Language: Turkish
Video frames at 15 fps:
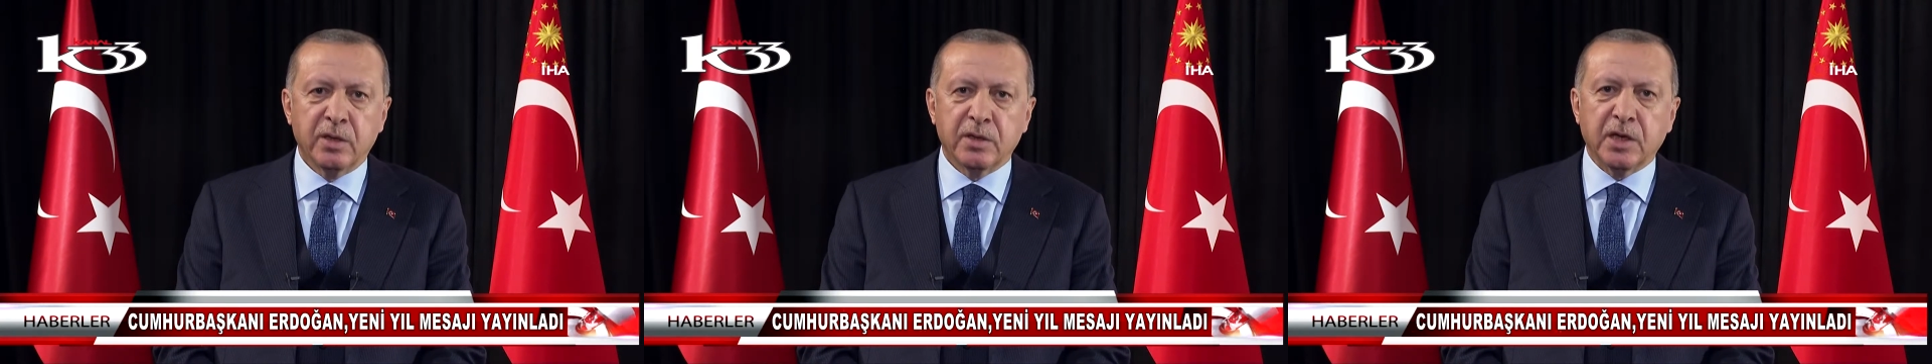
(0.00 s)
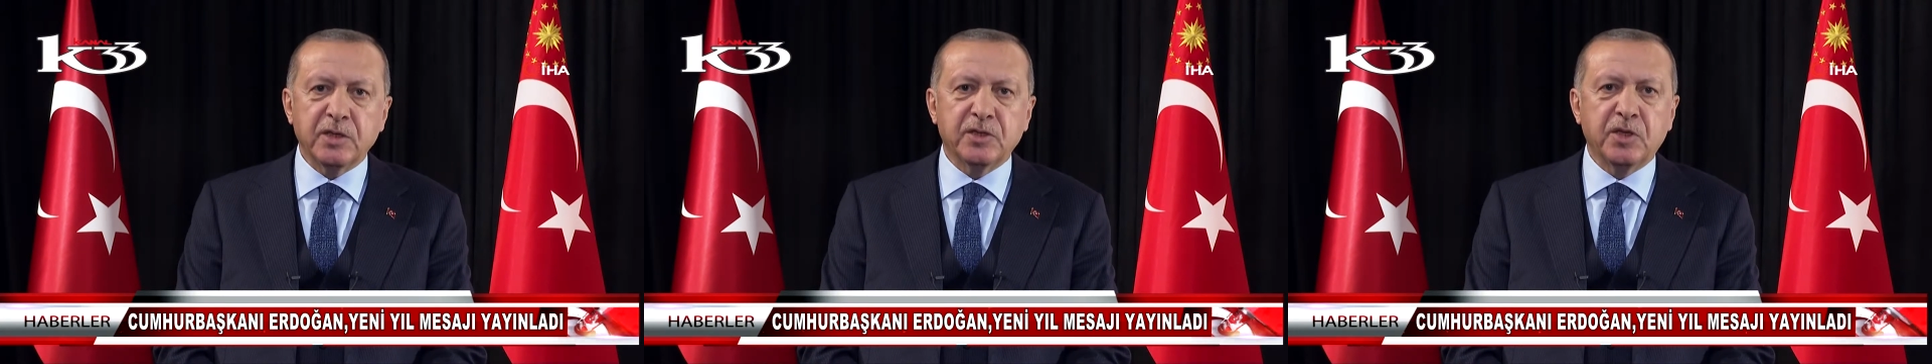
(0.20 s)

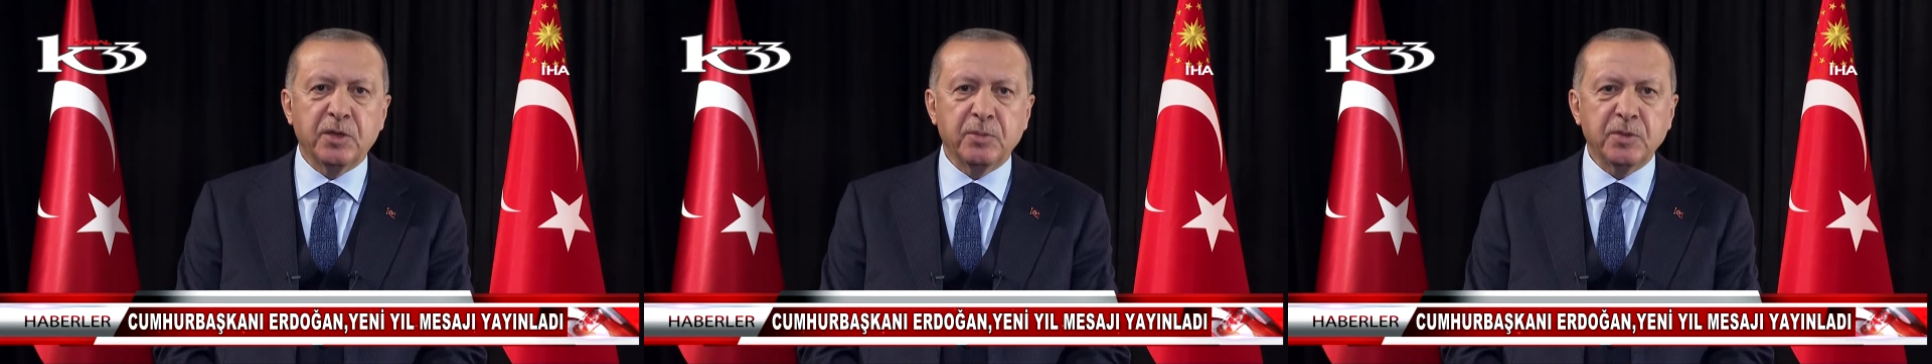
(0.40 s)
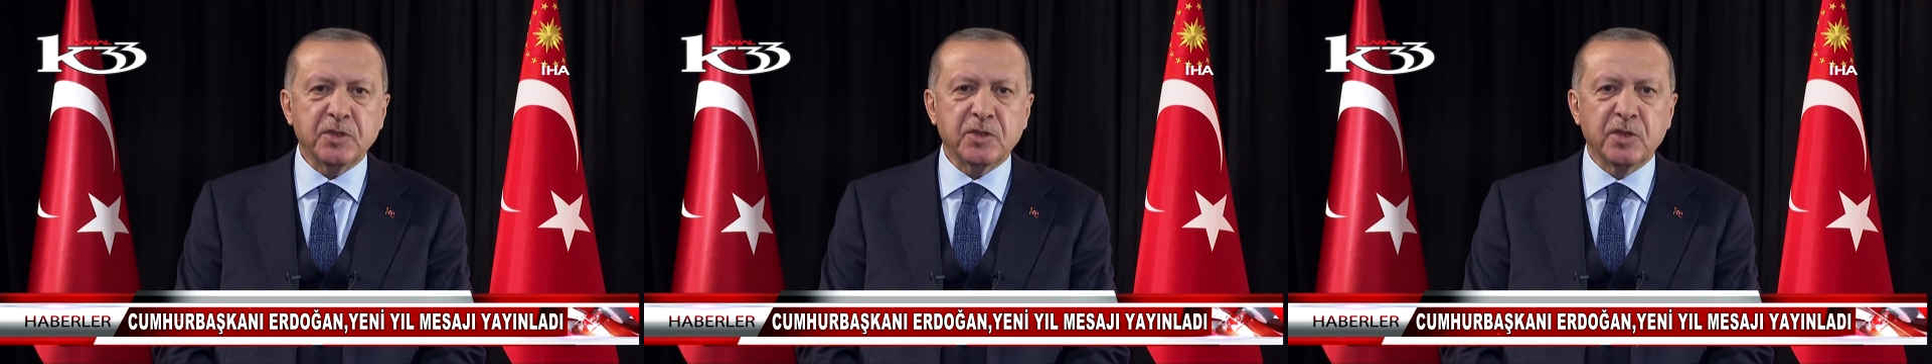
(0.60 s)

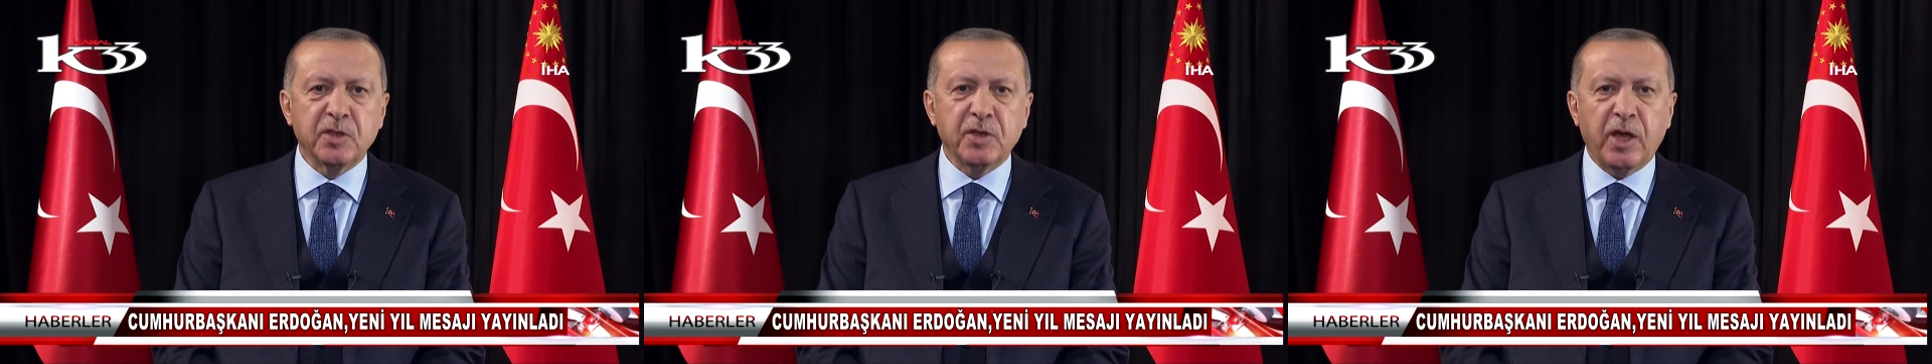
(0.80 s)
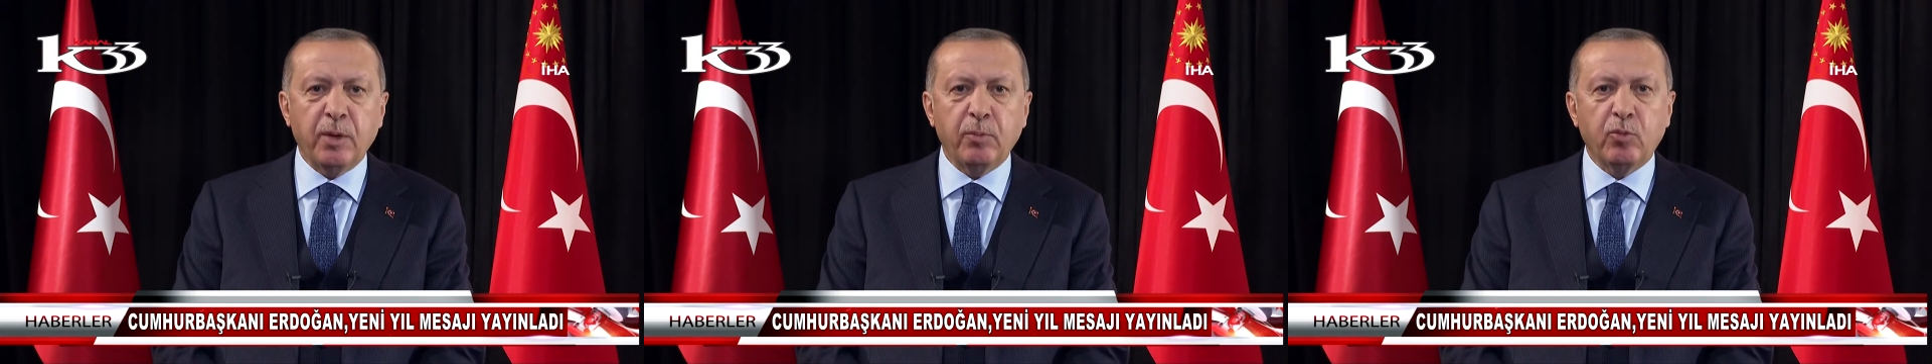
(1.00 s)
Geçtiğimiz
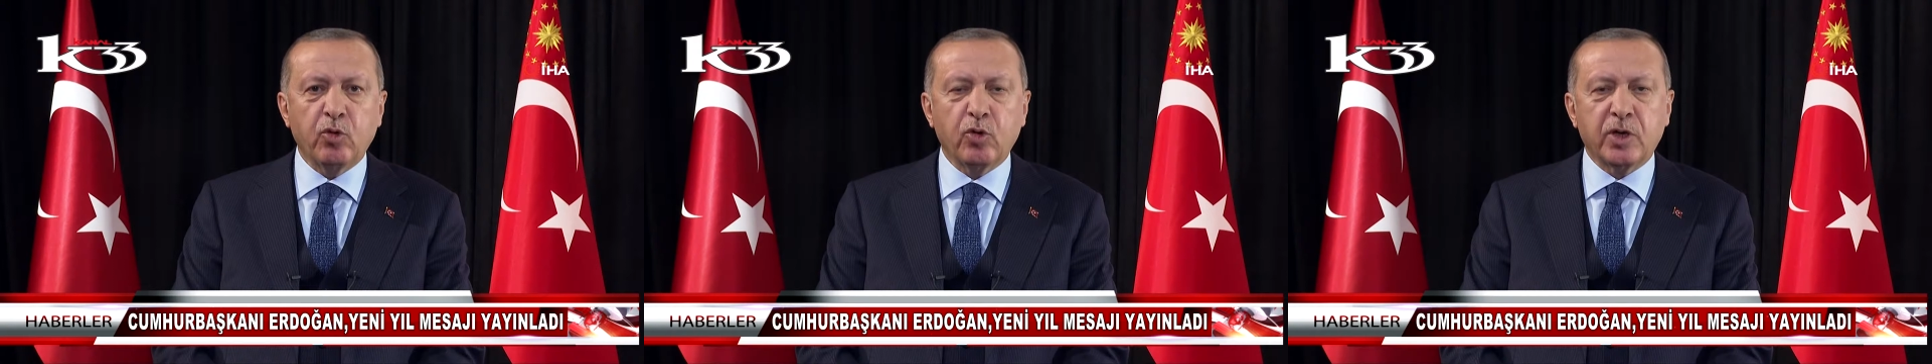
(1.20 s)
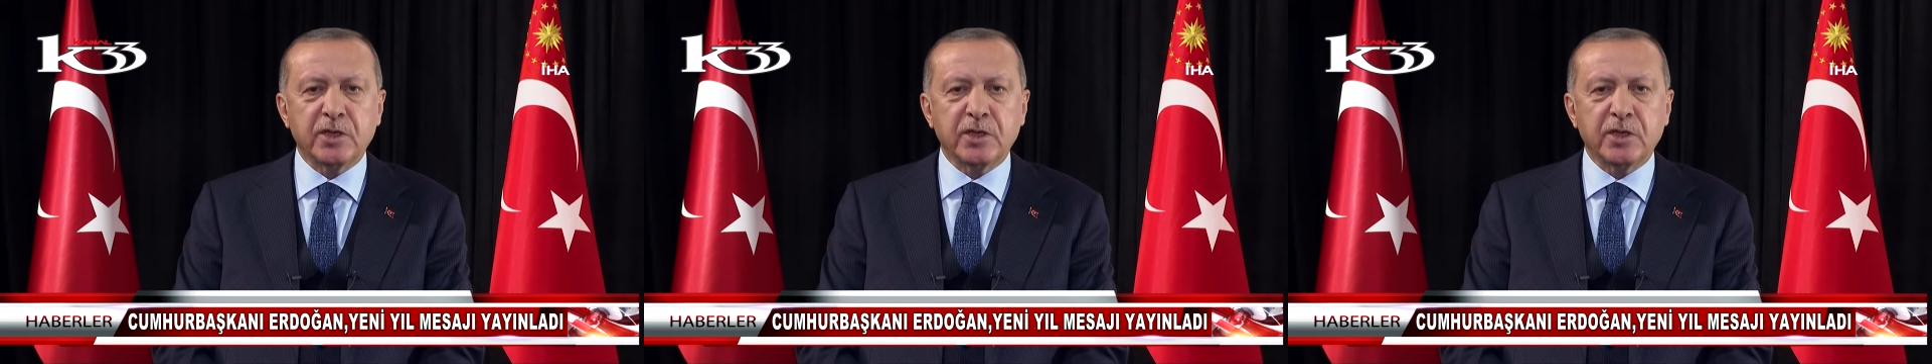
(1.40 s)
yılın en büyük